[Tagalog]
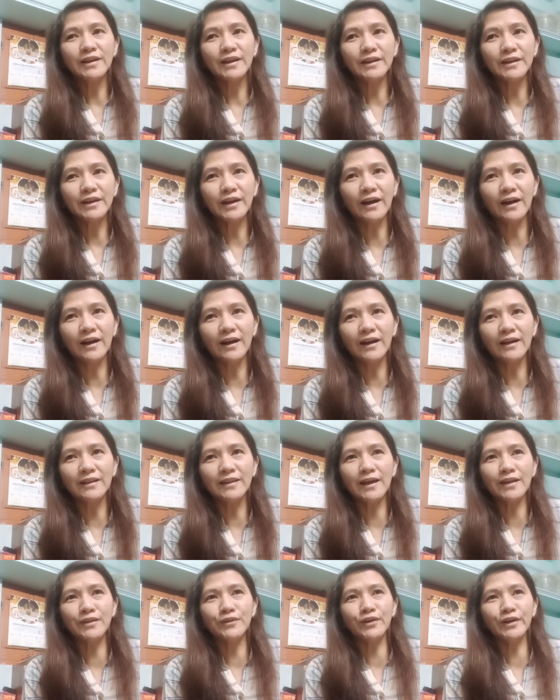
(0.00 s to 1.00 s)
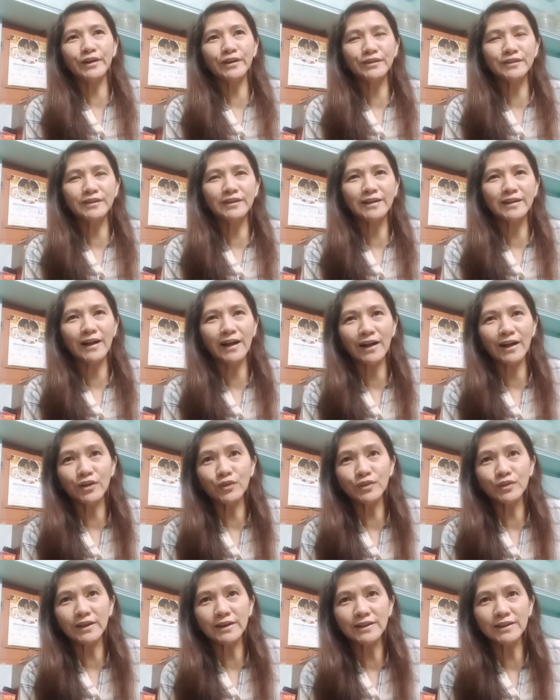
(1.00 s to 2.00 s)
Uh, lalo ngayon,
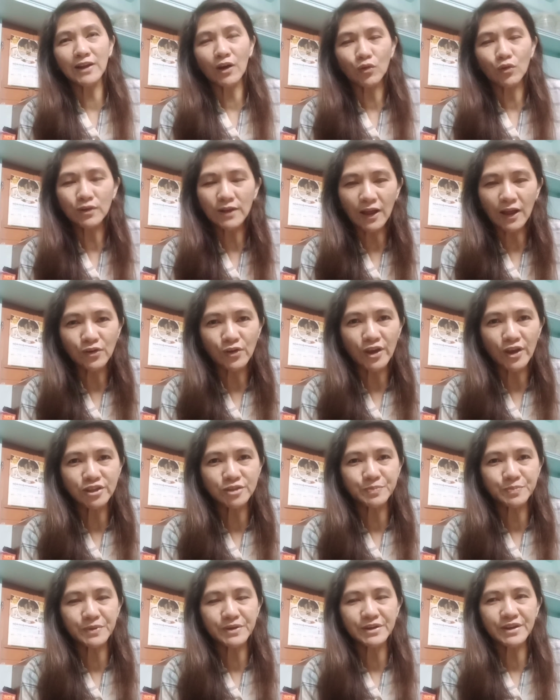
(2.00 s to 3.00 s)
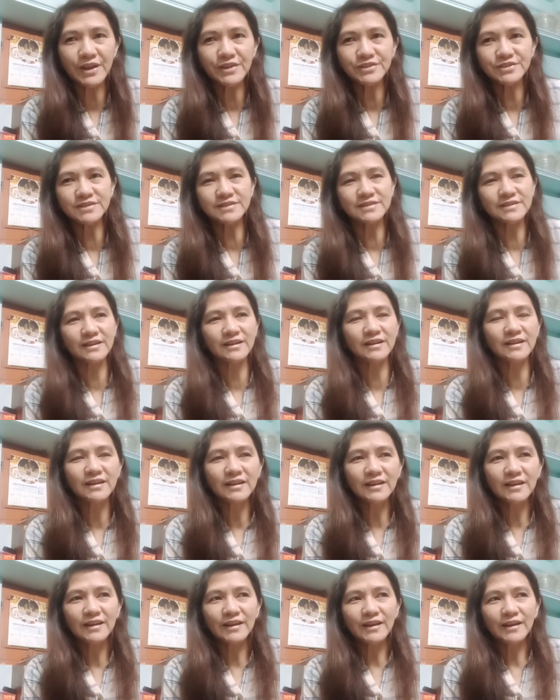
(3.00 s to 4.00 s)
nagkakaroon na rin ako lalong experience
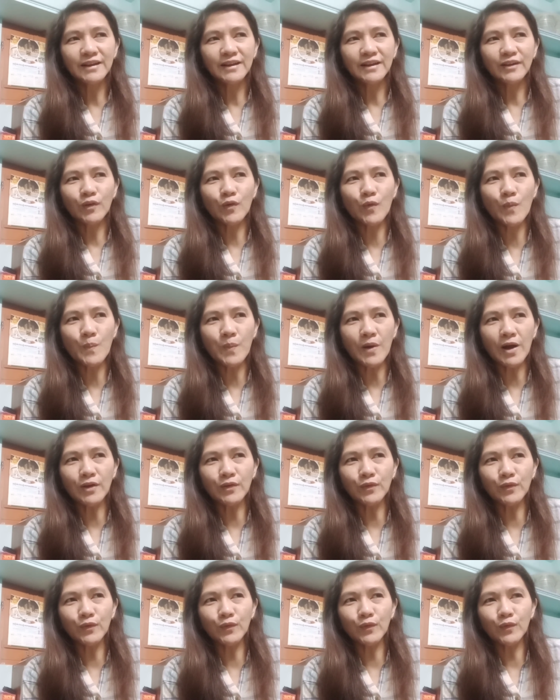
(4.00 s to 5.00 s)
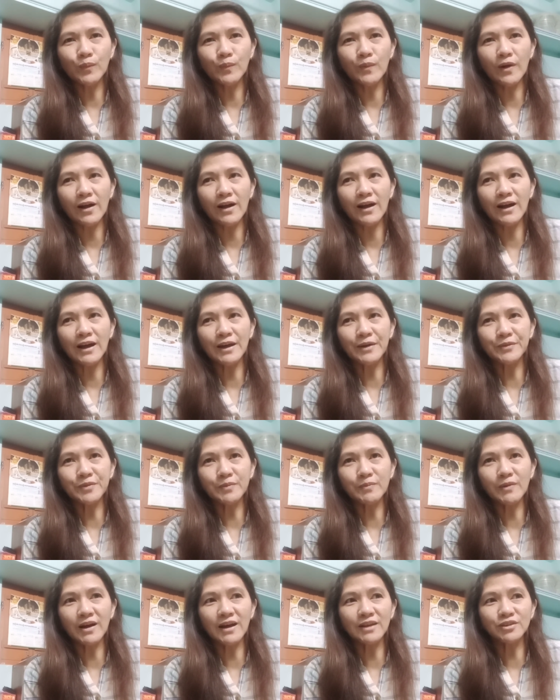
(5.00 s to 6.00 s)
na kung paano makahanap
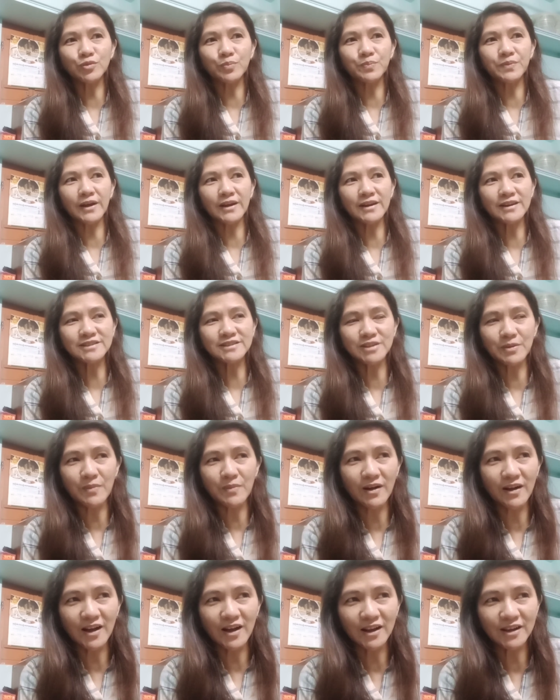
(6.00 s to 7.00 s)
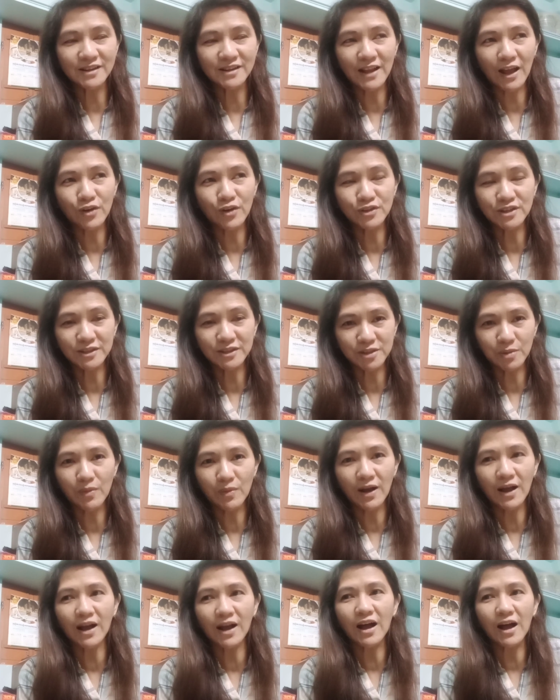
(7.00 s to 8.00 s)
ng mga suppliers sa mga, lalo na sa
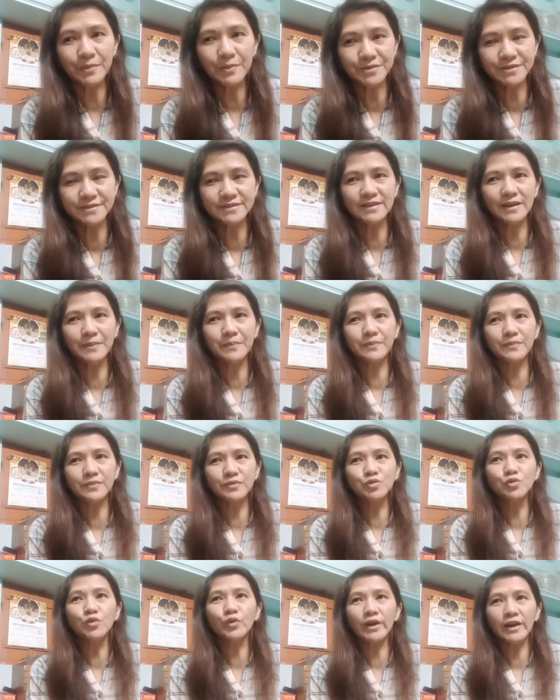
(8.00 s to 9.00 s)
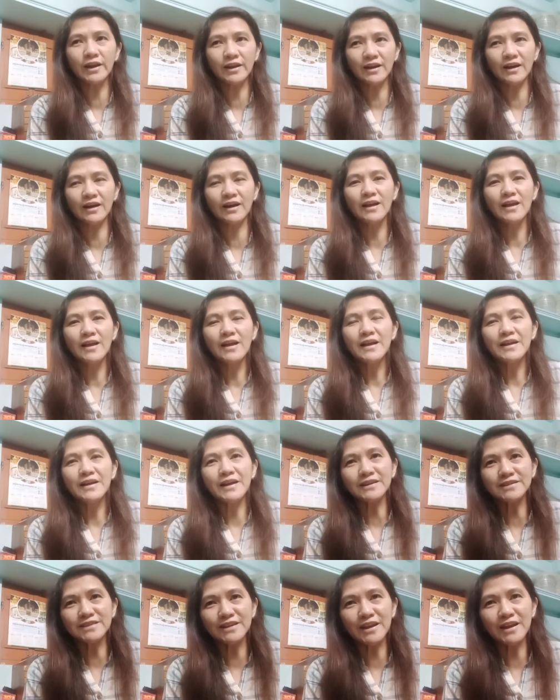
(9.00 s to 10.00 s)
mga cups na New Era.
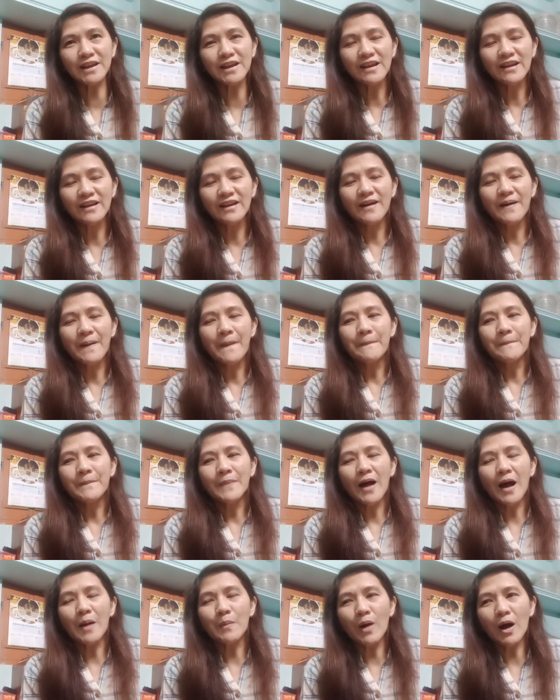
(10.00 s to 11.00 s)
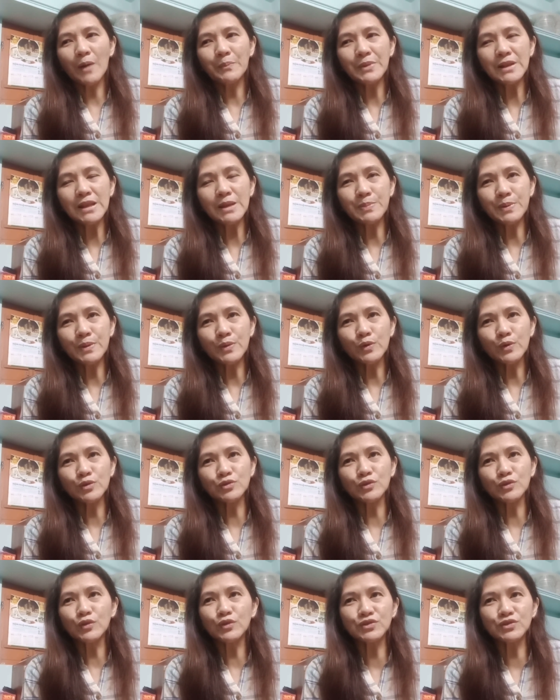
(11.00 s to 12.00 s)
Kasi, ang mga Pilipino
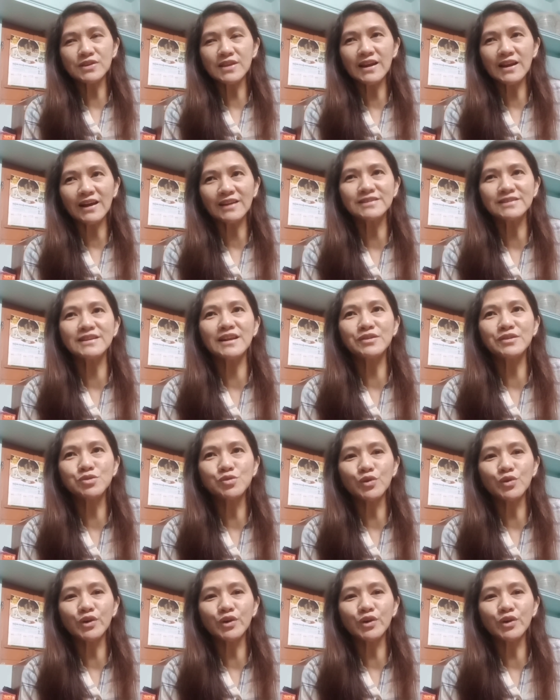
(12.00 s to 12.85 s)
gustong gusto nila kasi ng New